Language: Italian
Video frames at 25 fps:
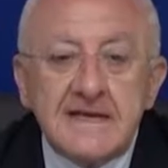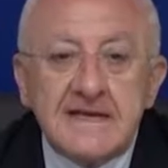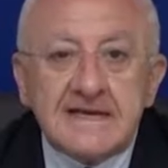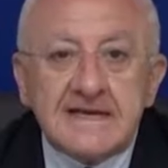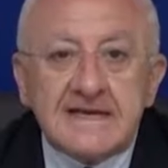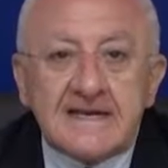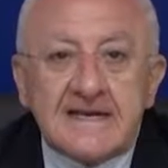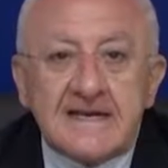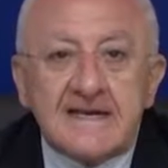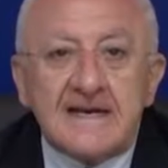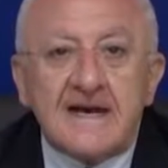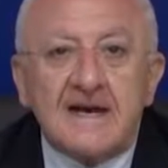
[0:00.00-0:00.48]

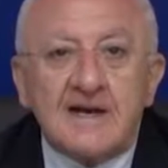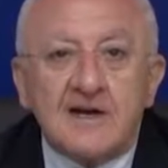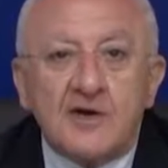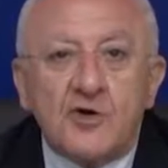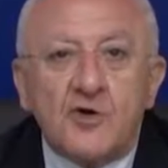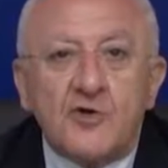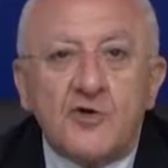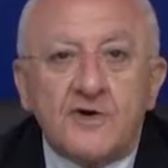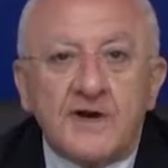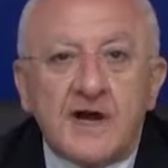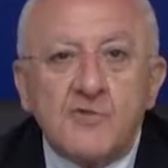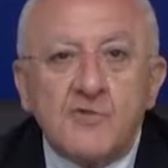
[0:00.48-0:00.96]
che
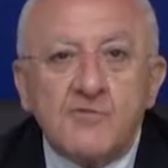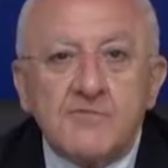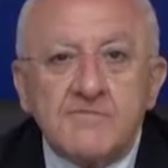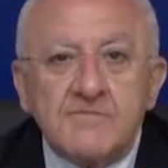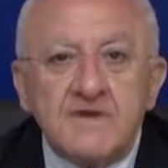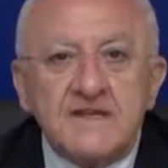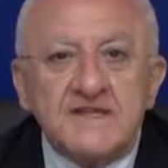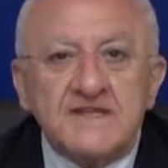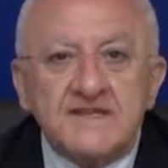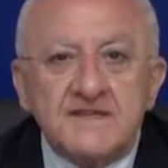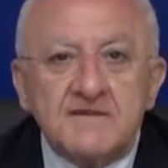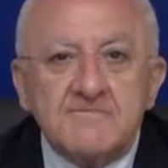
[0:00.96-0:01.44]
ancora un
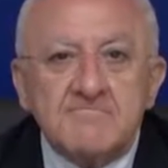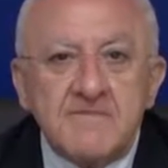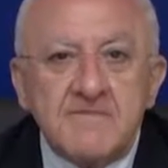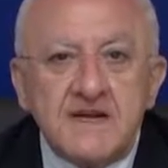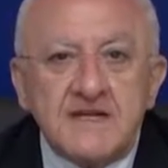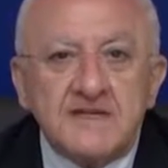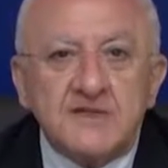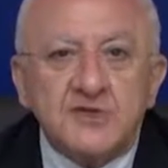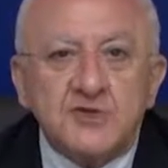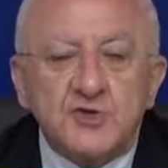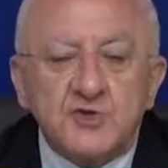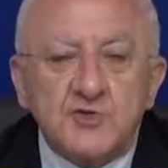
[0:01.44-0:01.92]
mese e
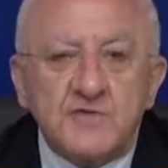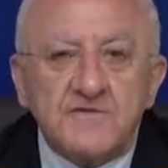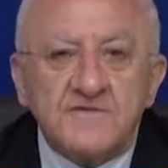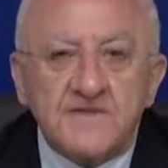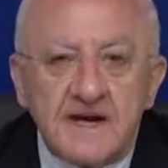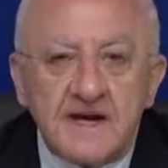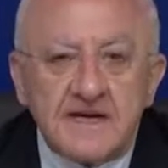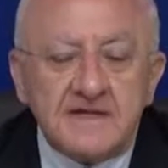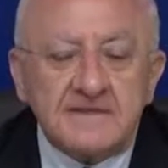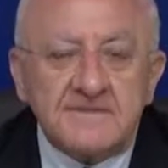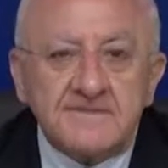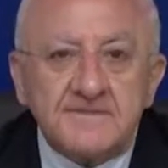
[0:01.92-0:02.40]
mezzo
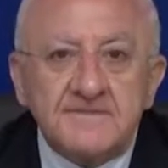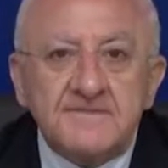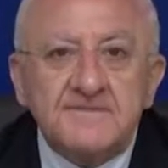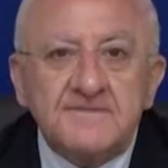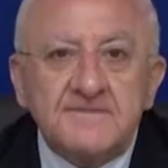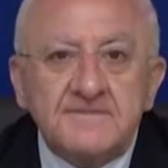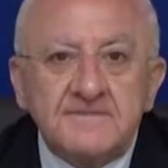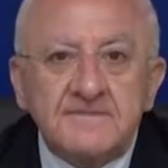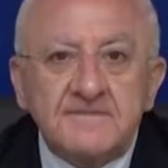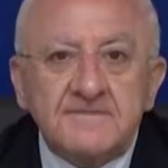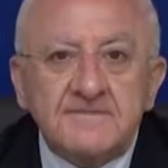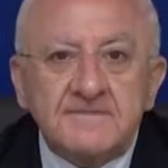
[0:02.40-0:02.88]
fa
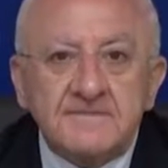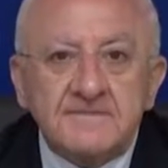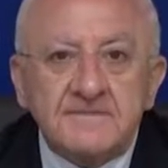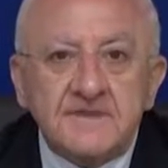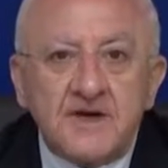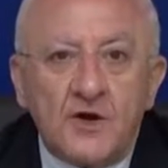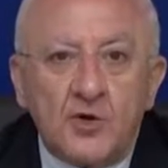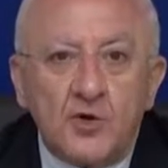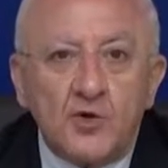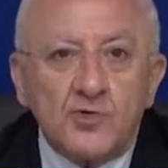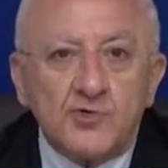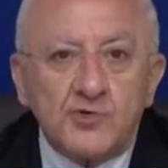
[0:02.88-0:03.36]

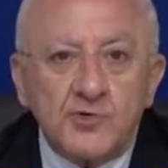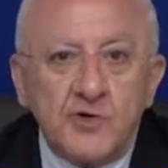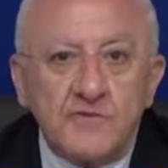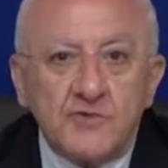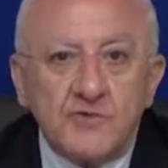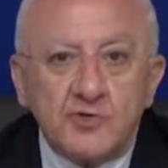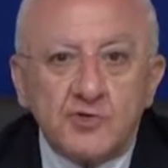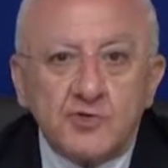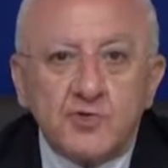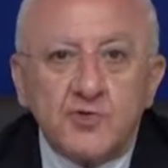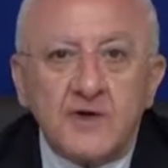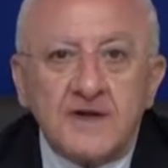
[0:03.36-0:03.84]
ho
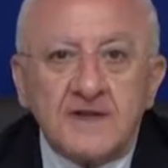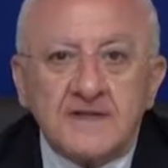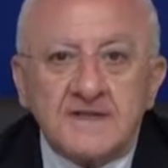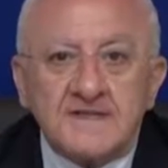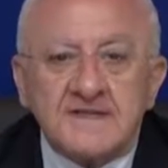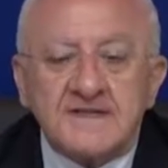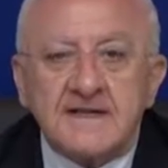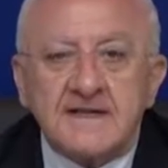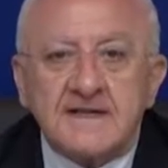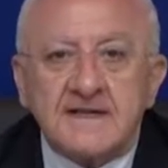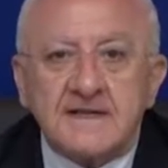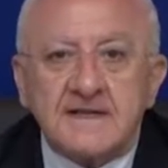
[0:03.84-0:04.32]
dovuto
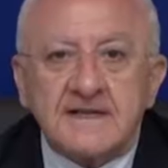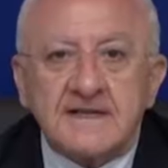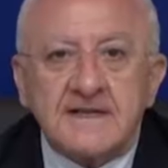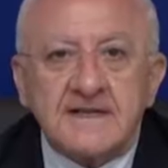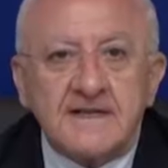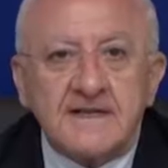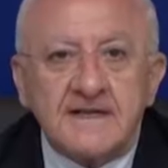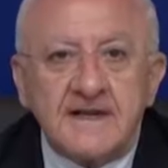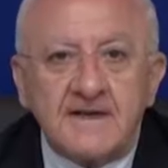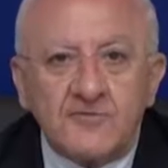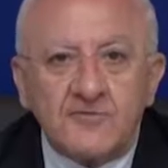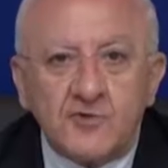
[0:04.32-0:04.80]
alzare
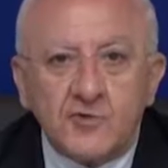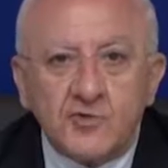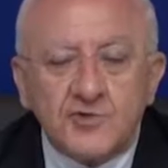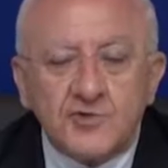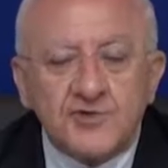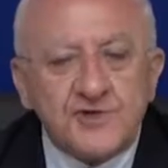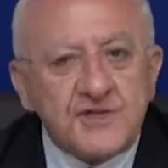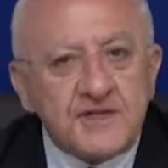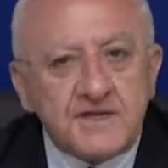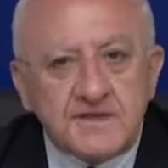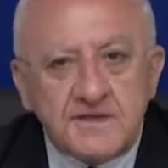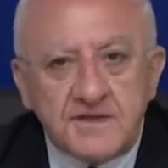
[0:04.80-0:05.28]
la
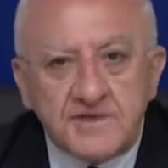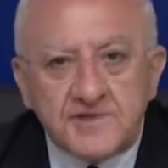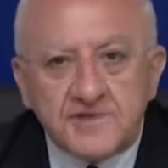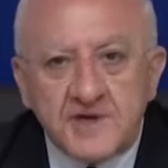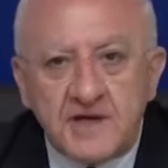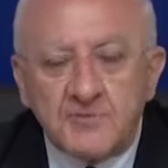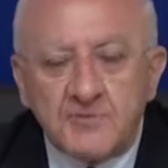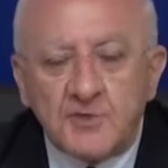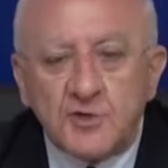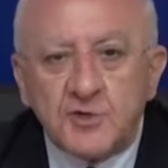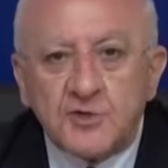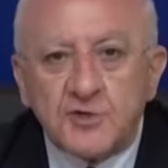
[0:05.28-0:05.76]
voce,
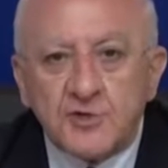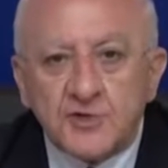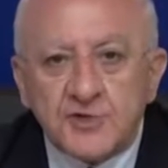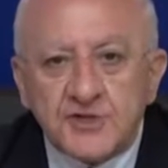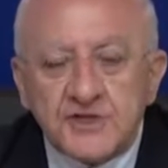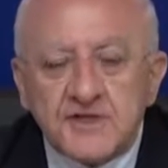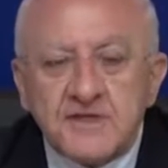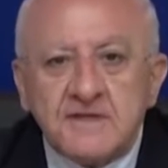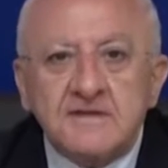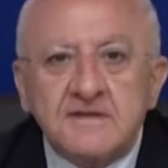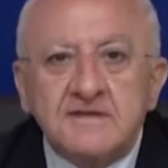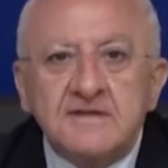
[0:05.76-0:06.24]
diciamo
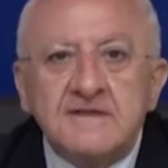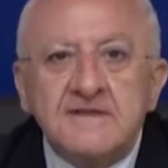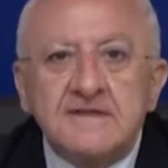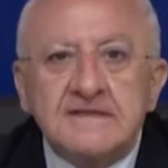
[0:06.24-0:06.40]
così,